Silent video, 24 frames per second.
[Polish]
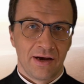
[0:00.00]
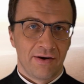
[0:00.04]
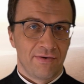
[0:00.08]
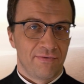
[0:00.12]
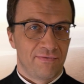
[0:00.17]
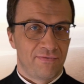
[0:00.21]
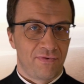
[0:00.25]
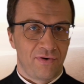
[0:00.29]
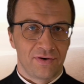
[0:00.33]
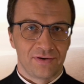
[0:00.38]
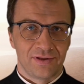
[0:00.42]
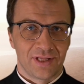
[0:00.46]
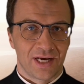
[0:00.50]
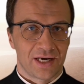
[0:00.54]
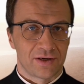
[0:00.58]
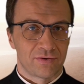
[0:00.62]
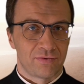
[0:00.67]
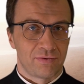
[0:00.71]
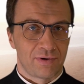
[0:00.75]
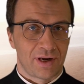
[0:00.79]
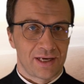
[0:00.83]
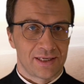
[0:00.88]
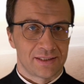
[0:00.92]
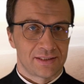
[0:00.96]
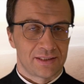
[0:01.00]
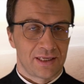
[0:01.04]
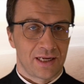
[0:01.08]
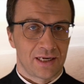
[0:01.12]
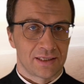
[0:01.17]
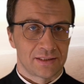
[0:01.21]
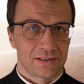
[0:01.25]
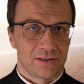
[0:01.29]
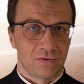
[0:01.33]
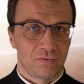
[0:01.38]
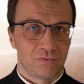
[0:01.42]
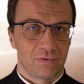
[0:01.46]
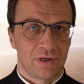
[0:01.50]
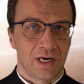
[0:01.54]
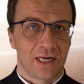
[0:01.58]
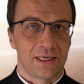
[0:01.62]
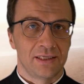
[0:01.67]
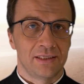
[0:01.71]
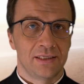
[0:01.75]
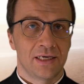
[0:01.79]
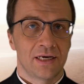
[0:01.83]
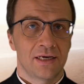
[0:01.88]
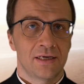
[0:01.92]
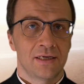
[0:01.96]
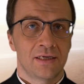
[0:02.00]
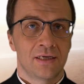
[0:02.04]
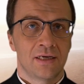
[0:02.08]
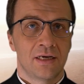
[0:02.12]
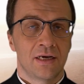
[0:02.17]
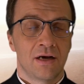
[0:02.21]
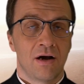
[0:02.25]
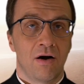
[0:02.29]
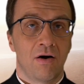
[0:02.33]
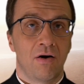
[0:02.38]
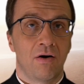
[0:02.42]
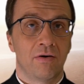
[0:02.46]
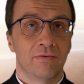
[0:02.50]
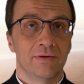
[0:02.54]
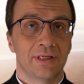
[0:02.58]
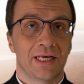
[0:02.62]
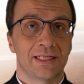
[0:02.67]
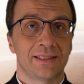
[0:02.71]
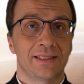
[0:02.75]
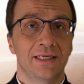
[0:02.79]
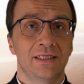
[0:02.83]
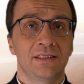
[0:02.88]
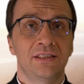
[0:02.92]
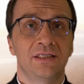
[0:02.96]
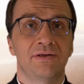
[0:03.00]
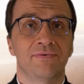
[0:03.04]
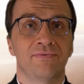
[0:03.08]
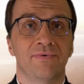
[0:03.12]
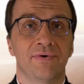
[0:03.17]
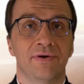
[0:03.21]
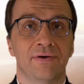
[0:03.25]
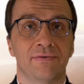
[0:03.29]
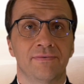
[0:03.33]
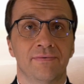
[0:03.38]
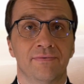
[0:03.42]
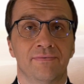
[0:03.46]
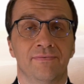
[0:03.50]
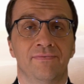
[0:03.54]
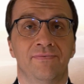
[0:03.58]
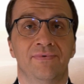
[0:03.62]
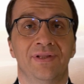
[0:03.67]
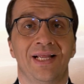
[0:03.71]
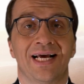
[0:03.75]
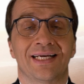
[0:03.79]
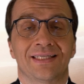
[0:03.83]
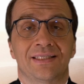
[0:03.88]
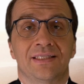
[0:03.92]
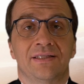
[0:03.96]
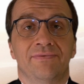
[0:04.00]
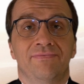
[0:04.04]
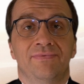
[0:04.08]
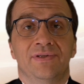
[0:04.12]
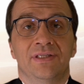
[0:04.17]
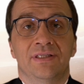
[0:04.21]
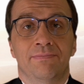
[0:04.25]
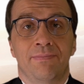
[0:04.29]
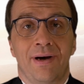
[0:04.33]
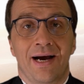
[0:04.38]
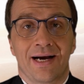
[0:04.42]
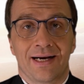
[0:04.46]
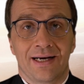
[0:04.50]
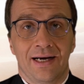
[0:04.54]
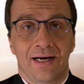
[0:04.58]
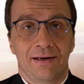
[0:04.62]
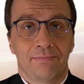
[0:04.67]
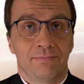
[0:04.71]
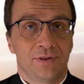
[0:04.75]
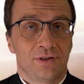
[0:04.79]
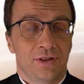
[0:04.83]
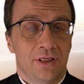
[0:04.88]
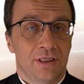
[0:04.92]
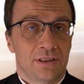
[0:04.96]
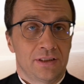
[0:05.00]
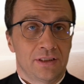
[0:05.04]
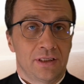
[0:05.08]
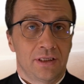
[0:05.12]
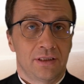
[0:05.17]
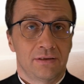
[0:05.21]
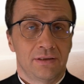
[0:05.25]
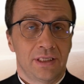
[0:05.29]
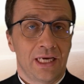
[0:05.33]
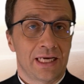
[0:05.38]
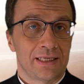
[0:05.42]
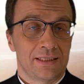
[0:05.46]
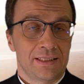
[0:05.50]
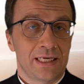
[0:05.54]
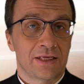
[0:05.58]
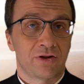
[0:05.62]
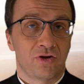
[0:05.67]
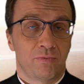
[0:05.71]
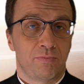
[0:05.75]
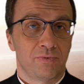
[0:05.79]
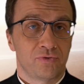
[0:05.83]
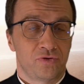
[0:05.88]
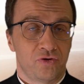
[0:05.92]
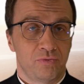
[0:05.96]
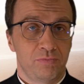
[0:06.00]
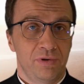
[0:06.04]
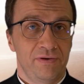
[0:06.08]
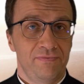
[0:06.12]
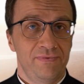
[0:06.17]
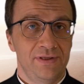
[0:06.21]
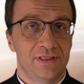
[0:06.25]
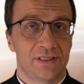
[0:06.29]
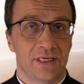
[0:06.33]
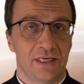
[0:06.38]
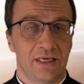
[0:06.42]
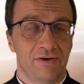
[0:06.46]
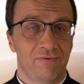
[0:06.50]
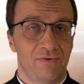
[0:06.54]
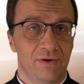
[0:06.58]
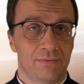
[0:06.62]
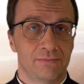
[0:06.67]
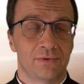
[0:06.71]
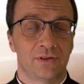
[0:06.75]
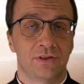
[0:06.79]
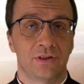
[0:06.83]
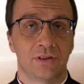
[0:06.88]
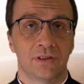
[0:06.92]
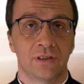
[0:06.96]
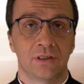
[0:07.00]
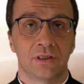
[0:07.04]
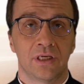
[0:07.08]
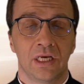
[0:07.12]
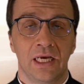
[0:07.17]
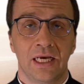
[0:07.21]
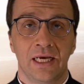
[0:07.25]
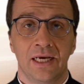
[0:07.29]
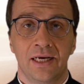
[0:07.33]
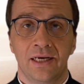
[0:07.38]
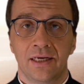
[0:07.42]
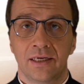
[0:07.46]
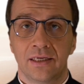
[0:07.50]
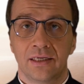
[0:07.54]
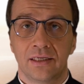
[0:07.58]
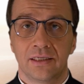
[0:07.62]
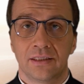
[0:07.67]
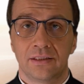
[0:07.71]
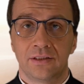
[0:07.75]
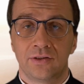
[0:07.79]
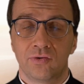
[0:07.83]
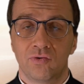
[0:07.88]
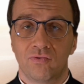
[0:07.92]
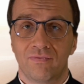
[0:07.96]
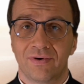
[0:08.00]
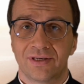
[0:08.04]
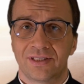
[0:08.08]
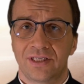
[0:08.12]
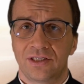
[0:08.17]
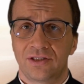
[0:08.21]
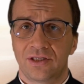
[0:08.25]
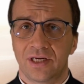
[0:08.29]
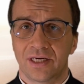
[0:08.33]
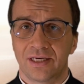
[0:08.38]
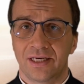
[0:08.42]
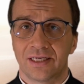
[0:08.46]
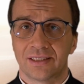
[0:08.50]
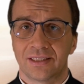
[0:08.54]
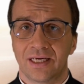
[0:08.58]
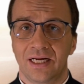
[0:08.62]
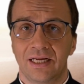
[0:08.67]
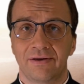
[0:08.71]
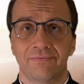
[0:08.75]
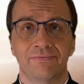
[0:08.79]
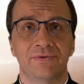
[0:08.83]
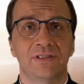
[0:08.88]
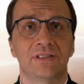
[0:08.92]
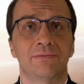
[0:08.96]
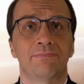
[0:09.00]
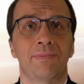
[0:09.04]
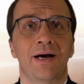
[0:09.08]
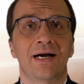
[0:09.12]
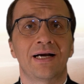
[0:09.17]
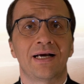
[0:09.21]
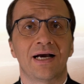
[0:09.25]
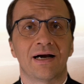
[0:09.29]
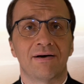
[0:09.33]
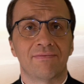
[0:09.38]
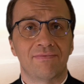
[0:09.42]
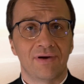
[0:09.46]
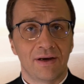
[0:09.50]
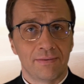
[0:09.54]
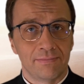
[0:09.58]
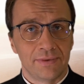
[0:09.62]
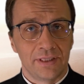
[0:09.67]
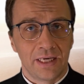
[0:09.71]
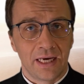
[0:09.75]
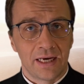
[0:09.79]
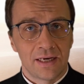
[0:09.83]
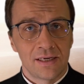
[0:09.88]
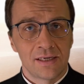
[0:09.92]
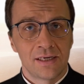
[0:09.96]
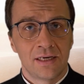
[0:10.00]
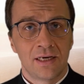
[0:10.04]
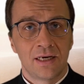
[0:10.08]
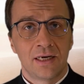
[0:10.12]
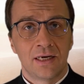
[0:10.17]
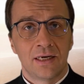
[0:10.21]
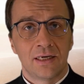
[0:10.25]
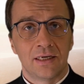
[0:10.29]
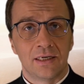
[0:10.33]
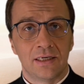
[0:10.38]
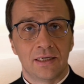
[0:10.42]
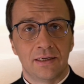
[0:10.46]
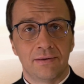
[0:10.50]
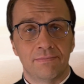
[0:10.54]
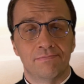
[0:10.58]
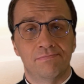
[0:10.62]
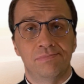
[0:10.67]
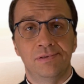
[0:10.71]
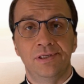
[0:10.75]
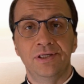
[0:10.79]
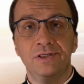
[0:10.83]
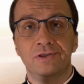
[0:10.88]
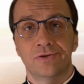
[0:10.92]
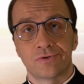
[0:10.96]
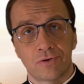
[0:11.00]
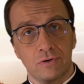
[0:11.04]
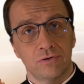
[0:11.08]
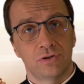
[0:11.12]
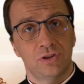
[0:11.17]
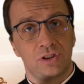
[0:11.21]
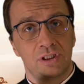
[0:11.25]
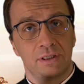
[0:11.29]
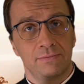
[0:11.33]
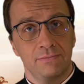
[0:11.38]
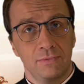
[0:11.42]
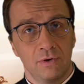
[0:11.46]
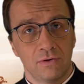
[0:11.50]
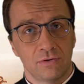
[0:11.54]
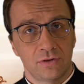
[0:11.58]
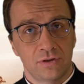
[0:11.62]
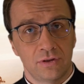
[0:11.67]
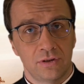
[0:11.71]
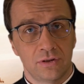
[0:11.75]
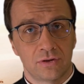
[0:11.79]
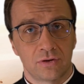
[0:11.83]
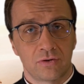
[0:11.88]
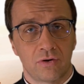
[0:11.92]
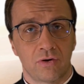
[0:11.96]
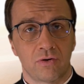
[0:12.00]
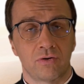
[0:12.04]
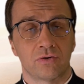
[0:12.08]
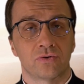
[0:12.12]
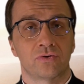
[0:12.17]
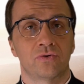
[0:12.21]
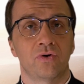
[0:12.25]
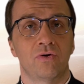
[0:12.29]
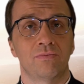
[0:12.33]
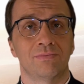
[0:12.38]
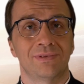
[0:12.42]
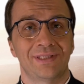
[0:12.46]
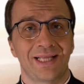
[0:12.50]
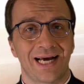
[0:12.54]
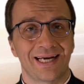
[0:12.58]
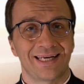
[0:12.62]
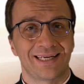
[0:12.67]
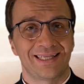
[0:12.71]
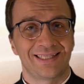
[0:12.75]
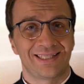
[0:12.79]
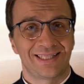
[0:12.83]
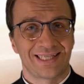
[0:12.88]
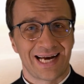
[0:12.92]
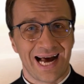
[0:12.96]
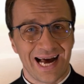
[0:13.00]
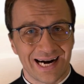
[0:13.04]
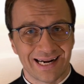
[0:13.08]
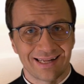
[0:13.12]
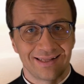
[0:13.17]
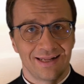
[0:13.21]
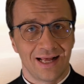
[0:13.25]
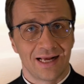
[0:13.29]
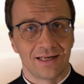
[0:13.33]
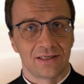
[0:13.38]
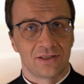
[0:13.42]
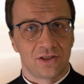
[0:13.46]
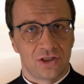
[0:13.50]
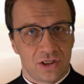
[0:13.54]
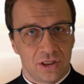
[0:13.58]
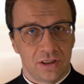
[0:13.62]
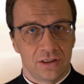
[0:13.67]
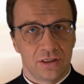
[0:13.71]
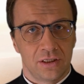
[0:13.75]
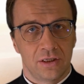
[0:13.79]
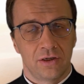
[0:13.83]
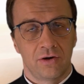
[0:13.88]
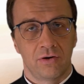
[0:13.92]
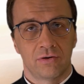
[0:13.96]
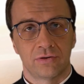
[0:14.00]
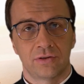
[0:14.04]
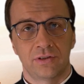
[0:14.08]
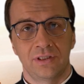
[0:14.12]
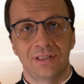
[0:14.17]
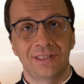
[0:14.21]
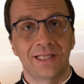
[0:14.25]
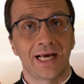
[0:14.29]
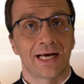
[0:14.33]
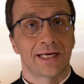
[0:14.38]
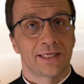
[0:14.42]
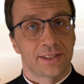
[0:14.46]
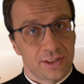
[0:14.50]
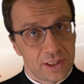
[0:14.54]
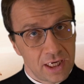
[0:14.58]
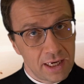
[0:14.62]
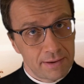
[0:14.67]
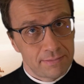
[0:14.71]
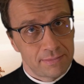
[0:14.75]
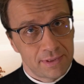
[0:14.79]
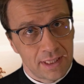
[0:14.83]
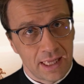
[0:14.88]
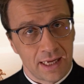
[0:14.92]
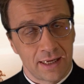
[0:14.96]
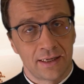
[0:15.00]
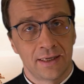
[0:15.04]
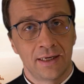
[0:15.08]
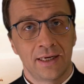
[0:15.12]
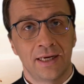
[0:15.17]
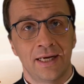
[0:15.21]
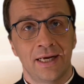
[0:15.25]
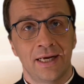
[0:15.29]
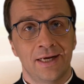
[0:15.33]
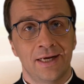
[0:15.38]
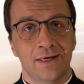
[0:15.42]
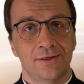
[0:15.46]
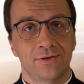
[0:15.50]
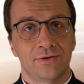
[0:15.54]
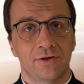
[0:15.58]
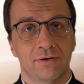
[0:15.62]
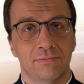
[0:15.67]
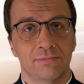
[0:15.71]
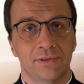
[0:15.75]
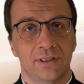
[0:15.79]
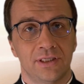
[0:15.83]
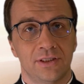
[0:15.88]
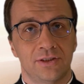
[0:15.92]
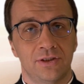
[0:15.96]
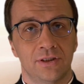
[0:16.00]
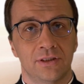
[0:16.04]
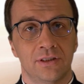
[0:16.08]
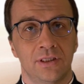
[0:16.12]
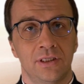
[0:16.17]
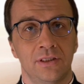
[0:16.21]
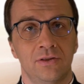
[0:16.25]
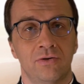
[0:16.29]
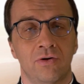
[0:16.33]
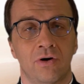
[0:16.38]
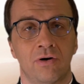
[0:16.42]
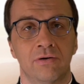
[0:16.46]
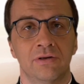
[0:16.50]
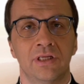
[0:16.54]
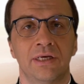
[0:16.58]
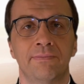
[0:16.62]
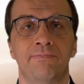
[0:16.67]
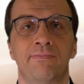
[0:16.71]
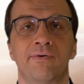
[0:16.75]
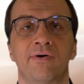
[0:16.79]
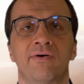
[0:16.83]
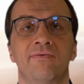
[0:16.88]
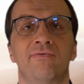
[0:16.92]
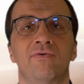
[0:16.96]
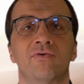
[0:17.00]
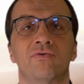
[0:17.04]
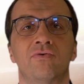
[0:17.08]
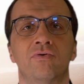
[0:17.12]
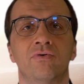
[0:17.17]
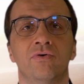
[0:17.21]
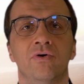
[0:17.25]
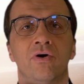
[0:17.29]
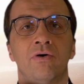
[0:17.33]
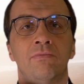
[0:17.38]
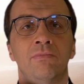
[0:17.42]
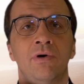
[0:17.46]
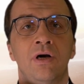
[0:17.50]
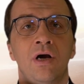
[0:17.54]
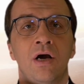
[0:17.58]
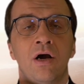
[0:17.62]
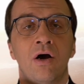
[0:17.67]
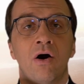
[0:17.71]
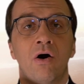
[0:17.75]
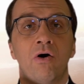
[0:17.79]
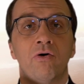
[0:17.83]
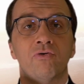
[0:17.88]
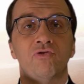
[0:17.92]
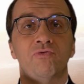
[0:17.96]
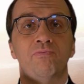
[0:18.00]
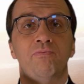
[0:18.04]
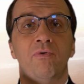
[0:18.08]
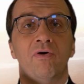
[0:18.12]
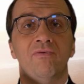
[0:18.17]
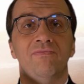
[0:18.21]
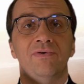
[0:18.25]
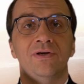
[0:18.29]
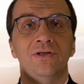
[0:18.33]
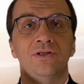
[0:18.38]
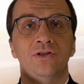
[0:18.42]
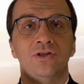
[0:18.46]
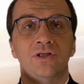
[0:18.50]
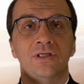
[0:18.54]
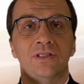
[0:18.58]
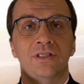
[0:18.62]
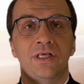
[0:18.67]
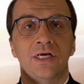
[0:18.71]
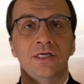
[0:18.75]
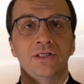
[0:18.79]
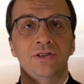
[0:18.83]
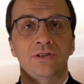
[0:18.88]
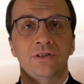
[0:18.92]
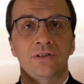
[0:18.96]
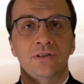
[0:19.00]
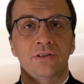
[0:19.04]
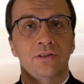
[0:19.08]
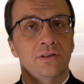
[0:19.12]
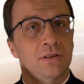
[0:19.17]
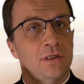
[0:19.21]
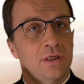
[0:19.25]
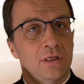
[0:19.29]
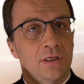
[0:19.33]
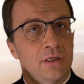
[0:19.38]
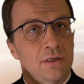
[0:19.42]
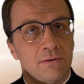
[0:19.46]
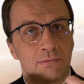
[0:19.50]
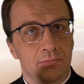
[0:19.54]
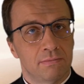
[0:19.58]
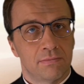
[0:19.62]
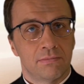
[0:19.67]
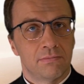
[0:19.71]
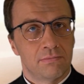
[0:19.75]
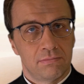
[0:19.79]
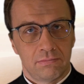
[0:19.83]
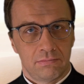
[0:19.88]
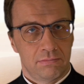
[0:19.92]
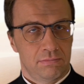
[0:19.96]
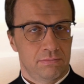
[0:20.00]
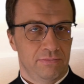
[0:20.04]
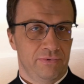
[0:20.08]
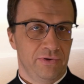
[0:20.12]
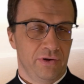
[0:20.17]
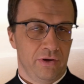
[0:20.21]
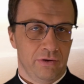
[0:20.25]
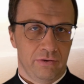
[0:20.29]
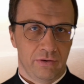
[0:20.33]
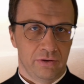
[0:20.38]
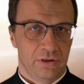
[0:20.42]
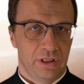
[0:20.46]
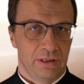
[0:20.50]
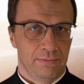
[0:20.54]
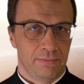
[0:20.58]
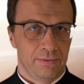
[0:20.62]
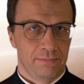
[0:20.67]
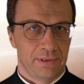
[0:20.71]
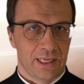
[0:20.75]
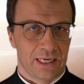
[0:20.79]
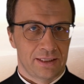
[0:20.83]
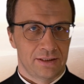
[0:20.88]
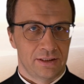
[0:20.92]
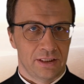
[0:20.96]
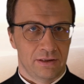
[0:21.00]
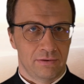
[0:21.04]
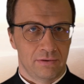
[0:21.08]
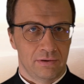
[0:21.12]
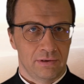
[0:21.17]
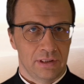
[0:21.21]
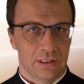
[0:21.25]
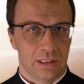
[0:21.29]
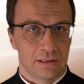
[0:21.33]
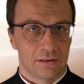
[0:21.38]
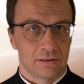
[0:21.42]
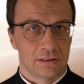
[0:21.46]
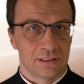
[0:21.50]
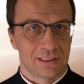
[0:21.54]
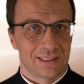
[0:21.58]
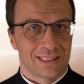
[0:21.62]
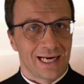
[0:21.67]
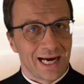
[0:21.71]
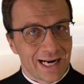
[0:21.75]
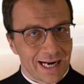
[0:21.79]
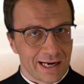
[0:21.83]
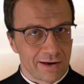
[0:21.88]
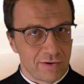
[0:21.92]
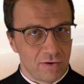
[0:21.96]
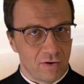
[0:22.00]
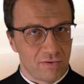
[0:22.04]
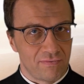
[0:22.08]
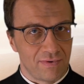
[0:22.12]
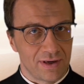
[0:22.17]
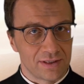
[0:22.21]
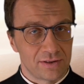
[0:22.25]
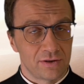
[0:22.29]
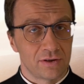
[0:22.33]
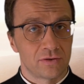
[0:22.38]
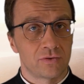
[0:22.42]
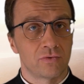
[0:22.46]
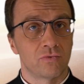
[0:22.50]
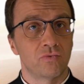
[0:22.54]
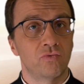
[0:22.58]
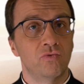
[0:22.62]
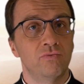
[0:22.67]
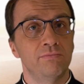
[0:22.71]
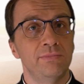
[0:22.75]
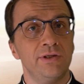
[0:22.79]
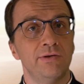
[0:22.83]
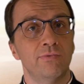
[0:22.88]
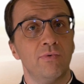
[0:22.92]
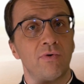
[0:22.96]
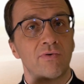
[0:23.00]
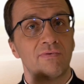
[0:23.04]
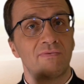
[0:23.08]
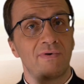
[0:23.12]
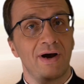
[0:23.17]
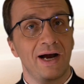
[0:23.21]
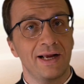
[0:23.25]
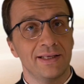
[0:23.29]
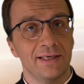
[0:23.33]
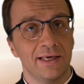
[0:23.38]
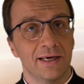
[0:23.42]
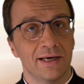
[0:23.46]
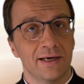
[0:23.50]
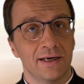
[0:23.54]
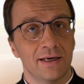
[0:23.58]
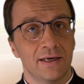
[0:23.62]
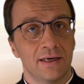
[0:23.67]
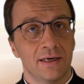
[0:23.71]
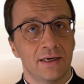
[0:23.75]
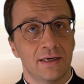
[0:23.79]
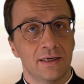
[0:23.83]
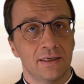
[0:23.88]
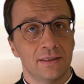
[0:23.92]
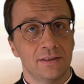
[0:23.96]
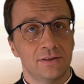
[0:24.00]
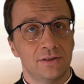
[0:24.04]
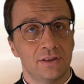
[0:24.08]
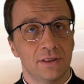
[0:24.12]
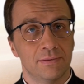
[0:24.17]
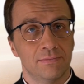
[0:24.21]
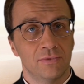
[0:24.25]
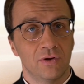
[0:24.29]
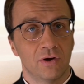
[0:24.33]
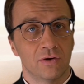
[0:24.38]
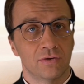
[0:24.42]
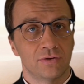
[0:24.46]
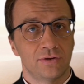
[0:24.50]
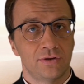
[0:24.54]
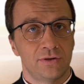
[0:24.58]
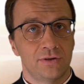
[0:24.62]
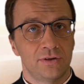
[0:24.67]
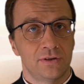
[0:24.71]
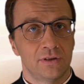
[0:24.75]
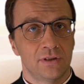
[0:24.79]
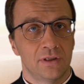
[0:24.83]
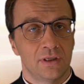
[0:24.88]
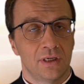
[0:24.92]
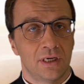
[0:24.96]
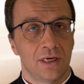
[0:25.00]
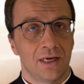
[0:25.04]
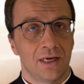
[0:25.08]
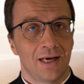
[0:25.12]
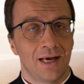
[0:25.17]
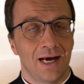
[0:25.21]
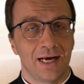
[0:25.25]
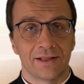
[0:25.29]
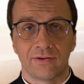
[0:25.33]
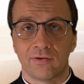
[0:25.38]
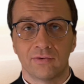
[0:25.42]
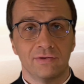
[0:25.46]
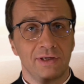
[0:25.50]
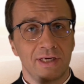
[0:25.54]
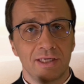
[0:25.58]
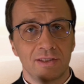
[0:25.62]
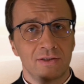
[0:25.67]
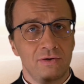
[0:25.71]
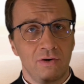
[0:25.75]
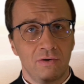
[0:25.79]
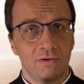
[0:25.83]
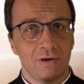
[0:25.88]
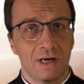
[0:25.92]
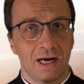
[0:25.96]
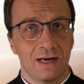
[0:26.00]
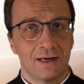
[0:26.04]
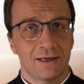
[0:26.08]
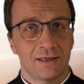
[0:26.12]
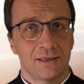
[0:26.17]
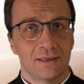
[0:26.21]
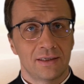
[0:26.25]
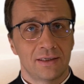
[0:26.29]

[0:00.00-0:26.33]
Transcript: Wojna, która jest teraz na Ukrainie, ona też w nas wzmaga. Myślę, że ja, ja to po sobie widzę, nie wiem, czy, czy u Was też tak jest, ale wzmaga we mnie e, bliskość ciemności. Skoro są tak czarne czyny Rosji, tak ciemne są te czyny, to one prowokują odpowiedź, że też wielokrotnie bym tak chciał e, zareagować. To jest umiłowanie ciemności, a to nie jest droga.